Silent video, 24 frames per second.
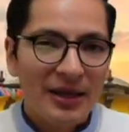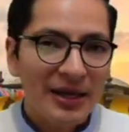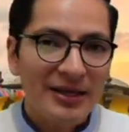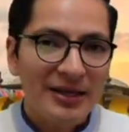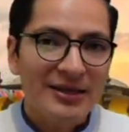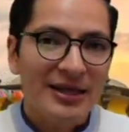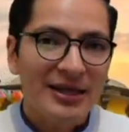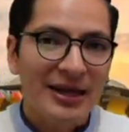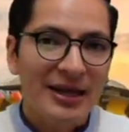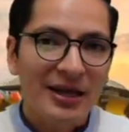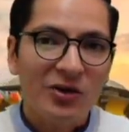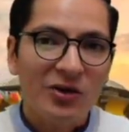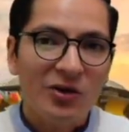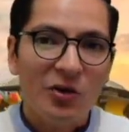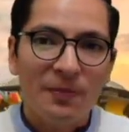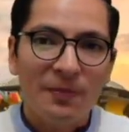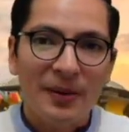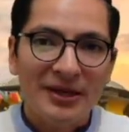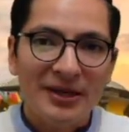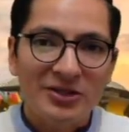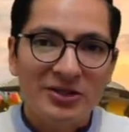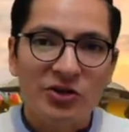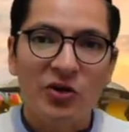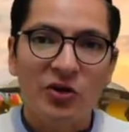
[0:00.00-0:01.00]
Y hay que tener
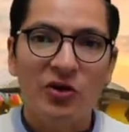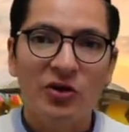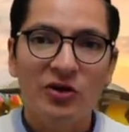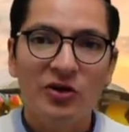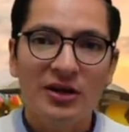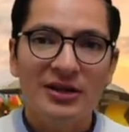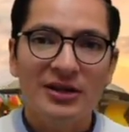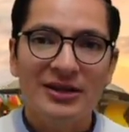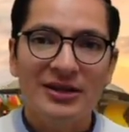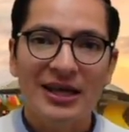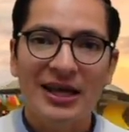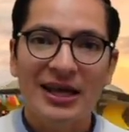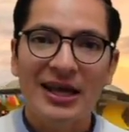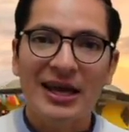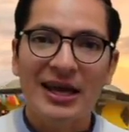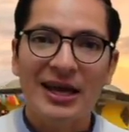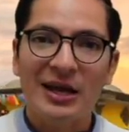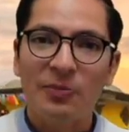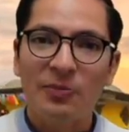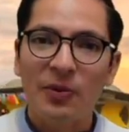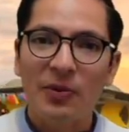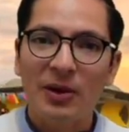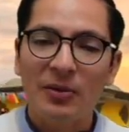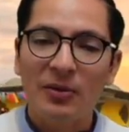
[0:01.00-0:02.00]
compasión
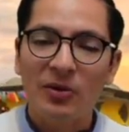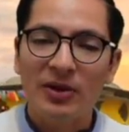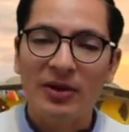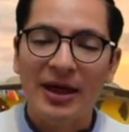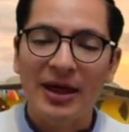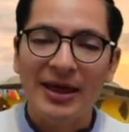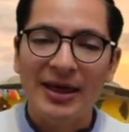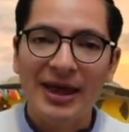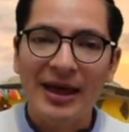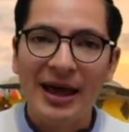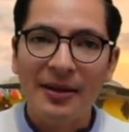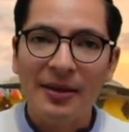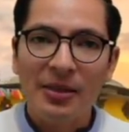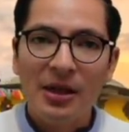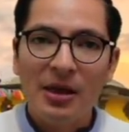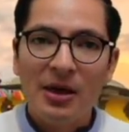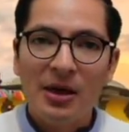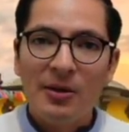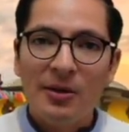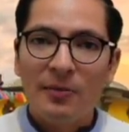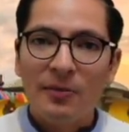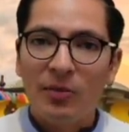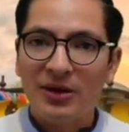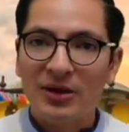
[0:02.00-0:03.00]
del pueblo de allá
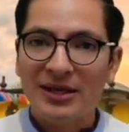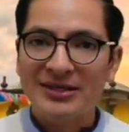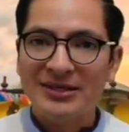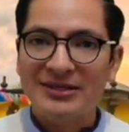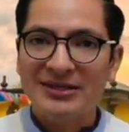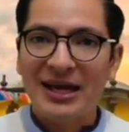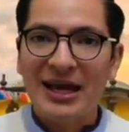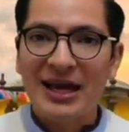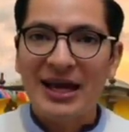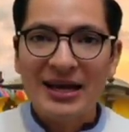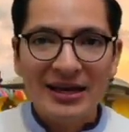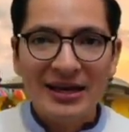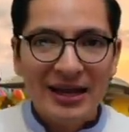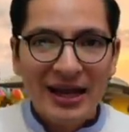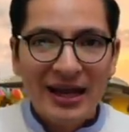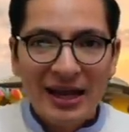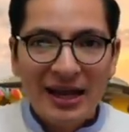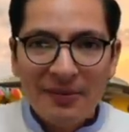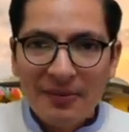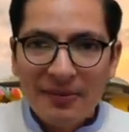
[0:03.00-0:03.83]
porque están